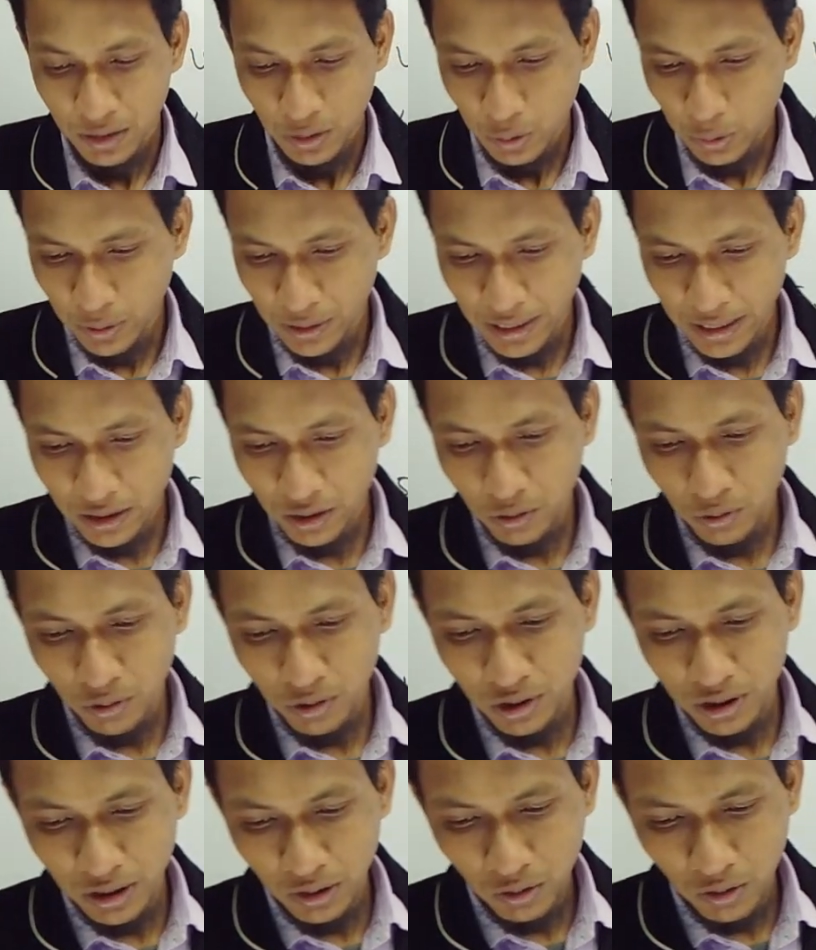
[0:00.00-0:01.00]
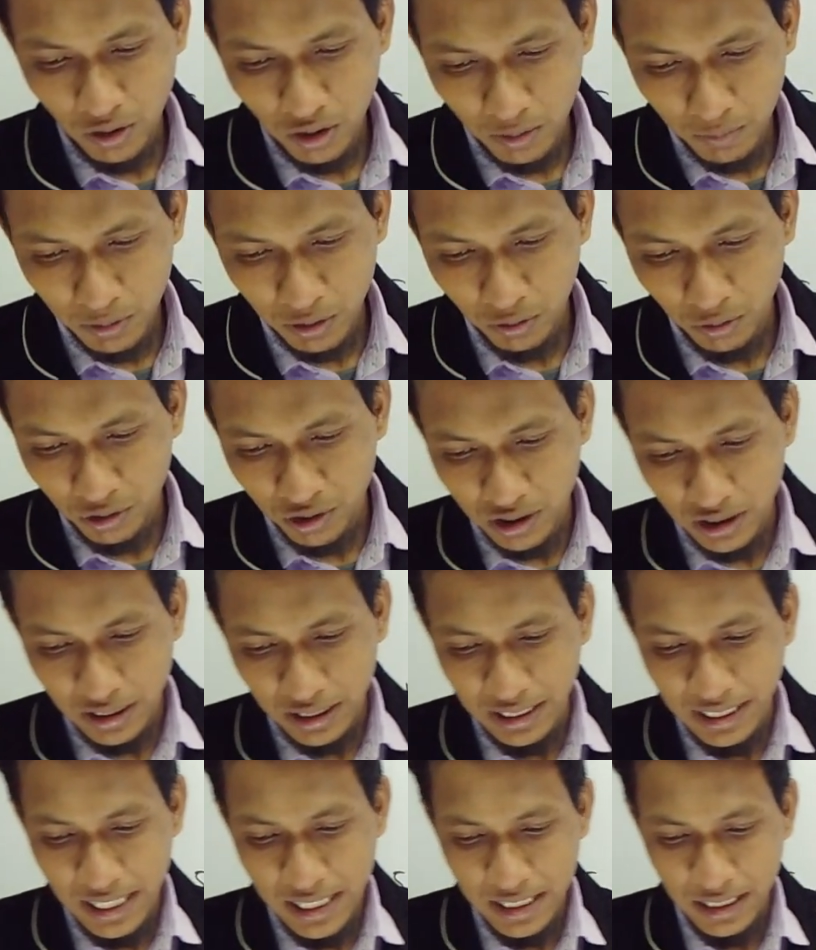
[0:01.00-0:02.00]
তো নেক্সট কোশ্চেন ন নম্বর
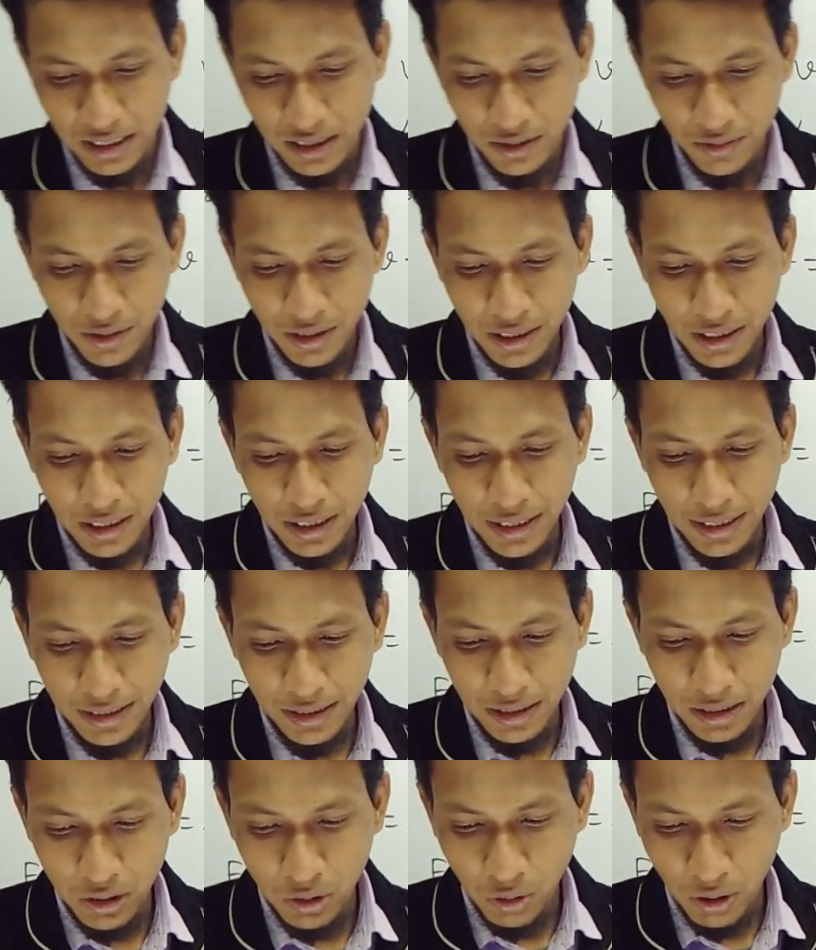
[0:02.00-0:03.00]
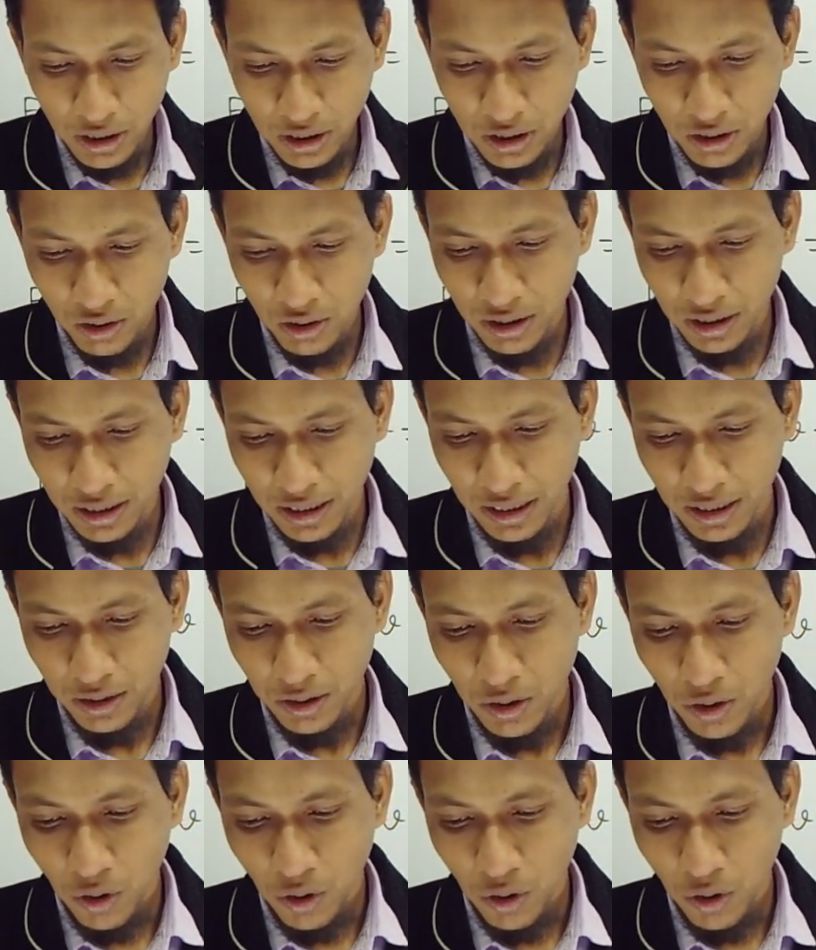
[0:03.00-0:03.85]
কোশ্চেনটা কী দেখে নাও একটি ডয়টিরন ডয়টিরনকে